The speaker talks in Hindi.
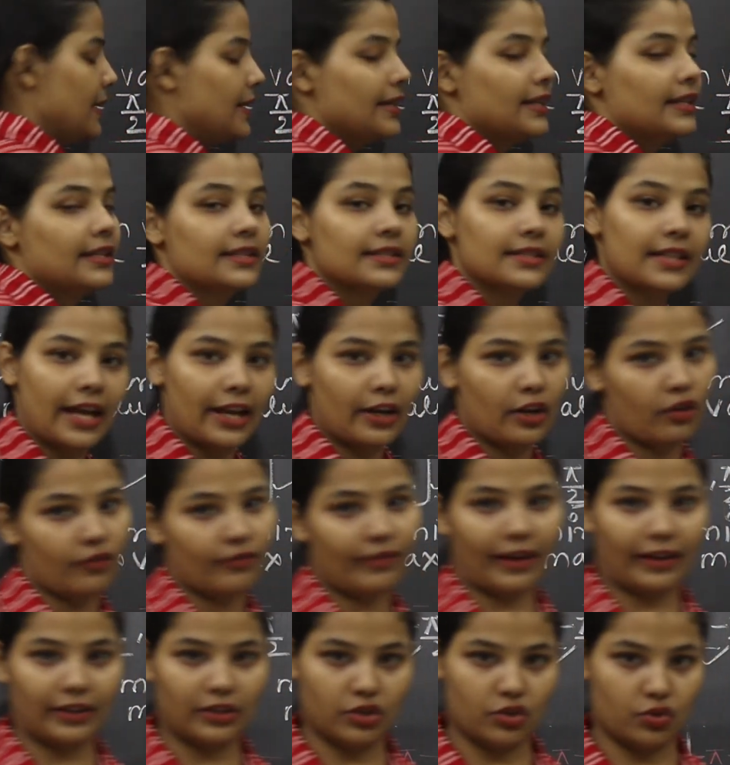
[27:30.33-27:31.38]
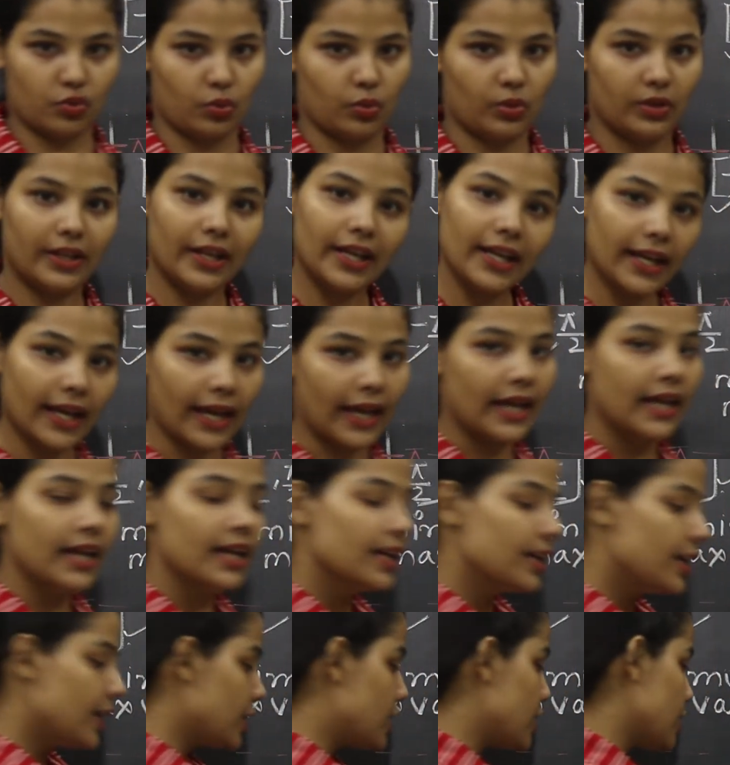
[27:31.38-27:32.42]
बी साइन ऑफ x2 ठीक है
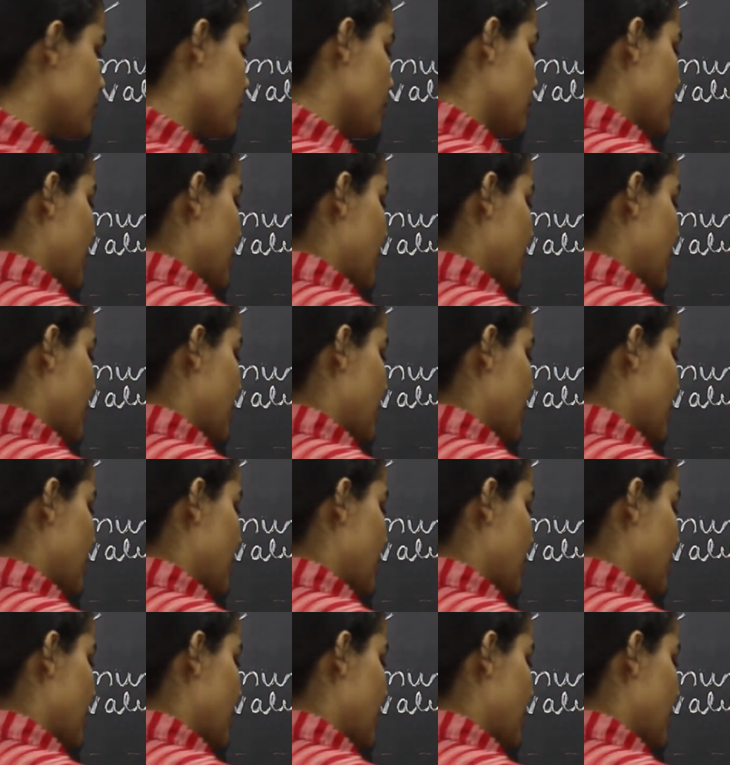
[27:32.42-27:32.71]
ये चीज़ हो